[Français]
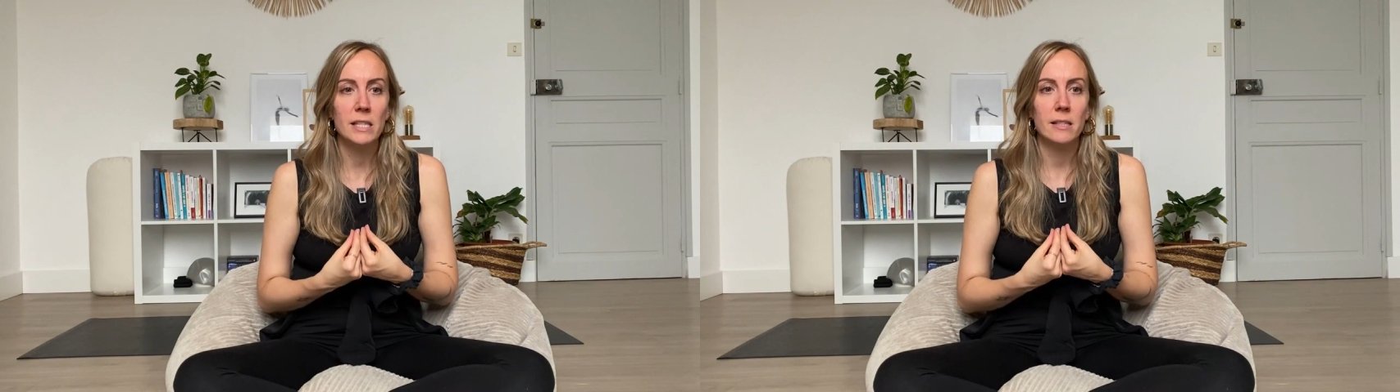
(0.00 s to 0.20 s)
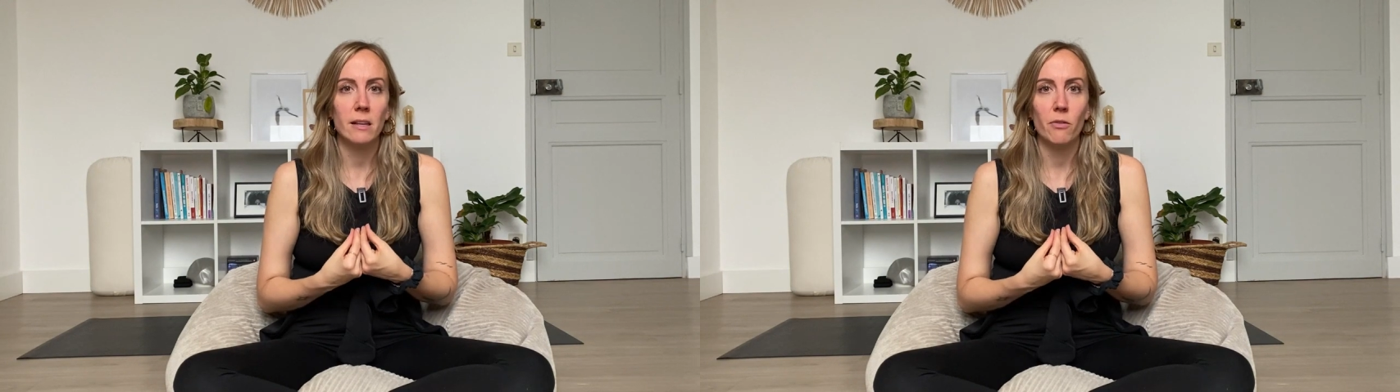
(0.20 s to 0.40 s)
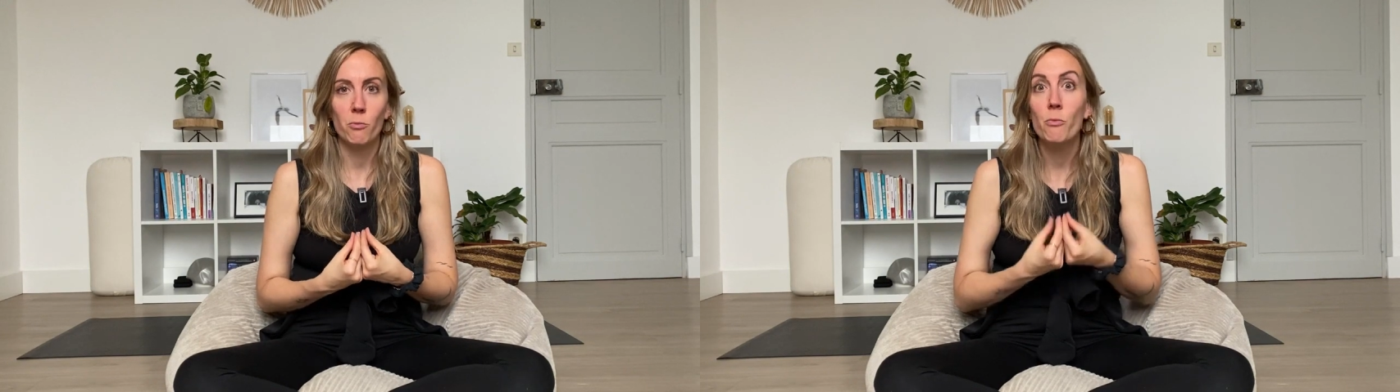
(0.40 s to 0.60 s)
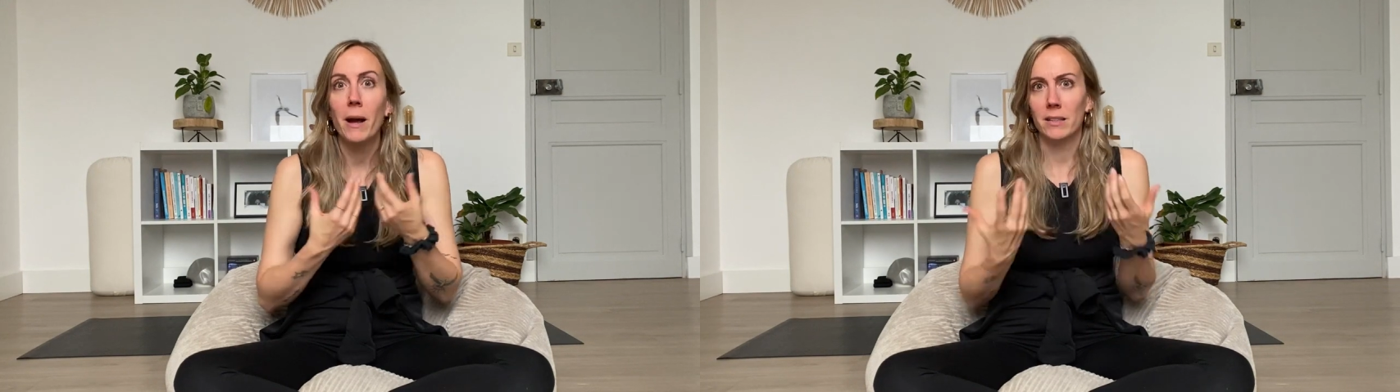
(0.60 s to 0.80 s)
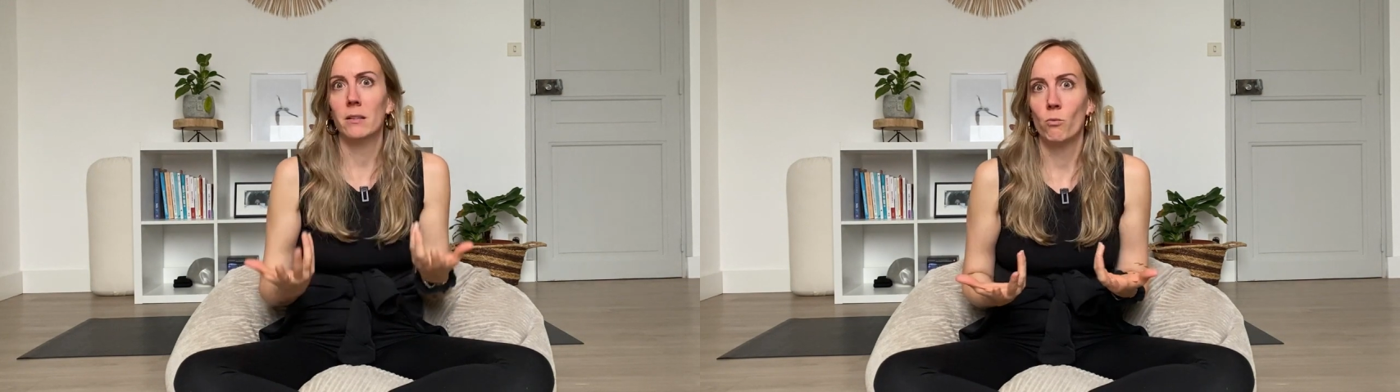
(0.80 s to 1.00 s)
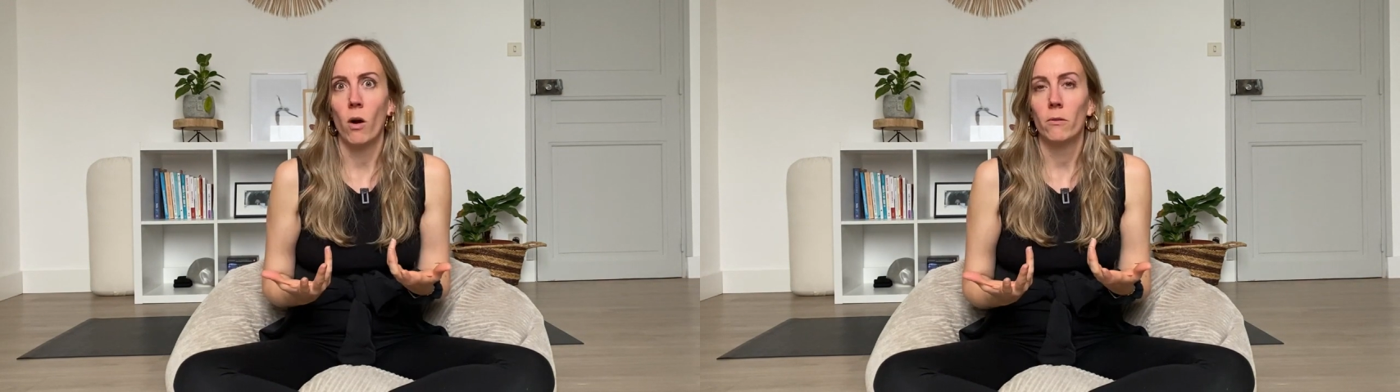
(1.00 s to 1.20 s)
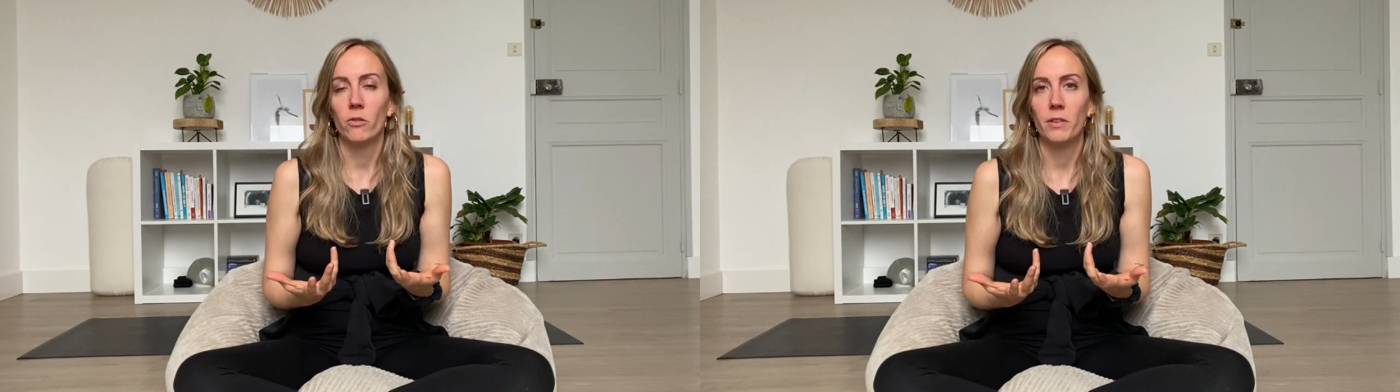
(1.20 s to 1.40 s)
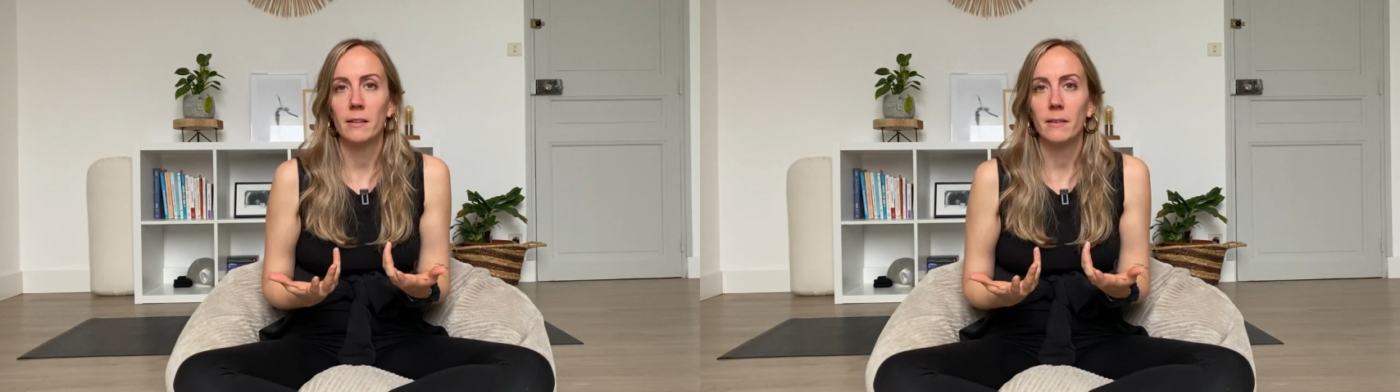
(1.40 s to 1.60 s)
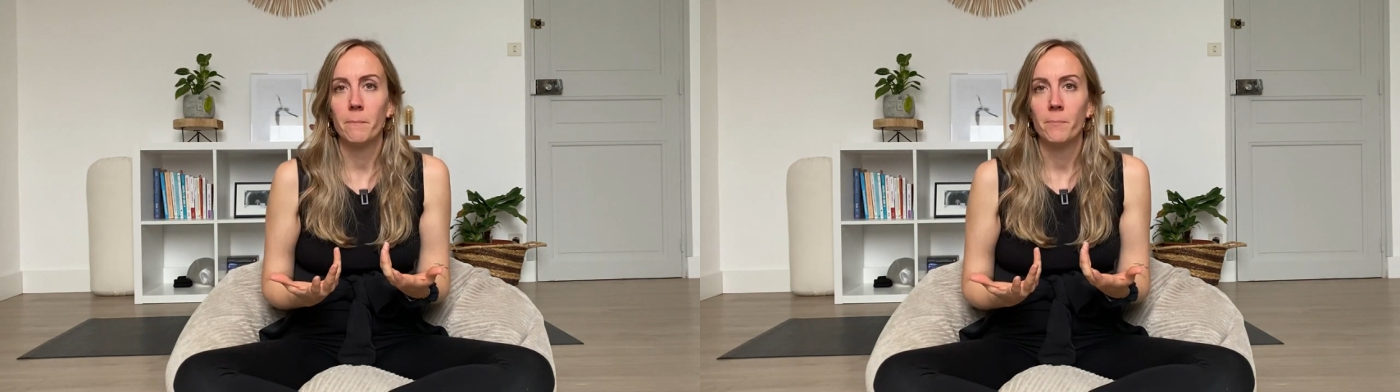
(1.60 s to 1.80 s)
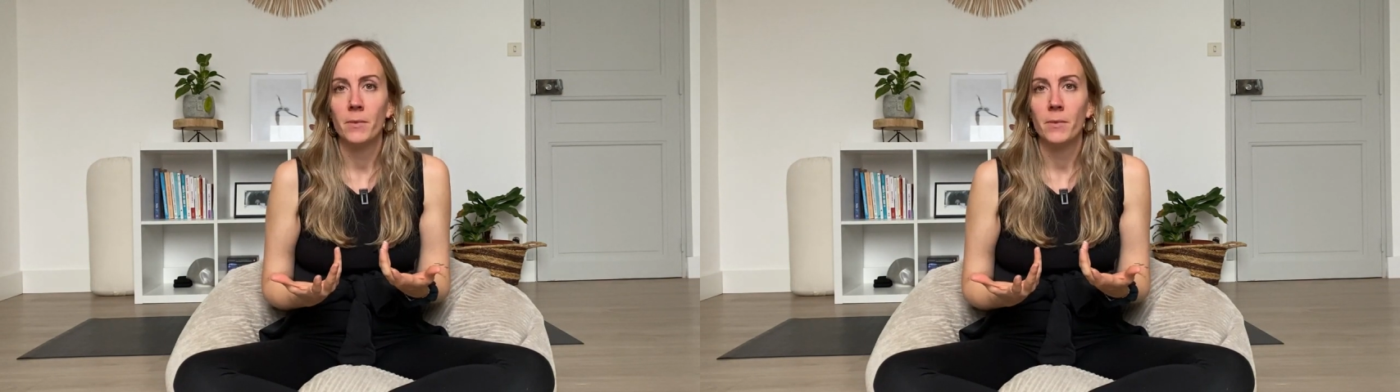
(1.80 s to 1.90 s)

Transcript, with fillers: ça fait plus partie de moi, en fait.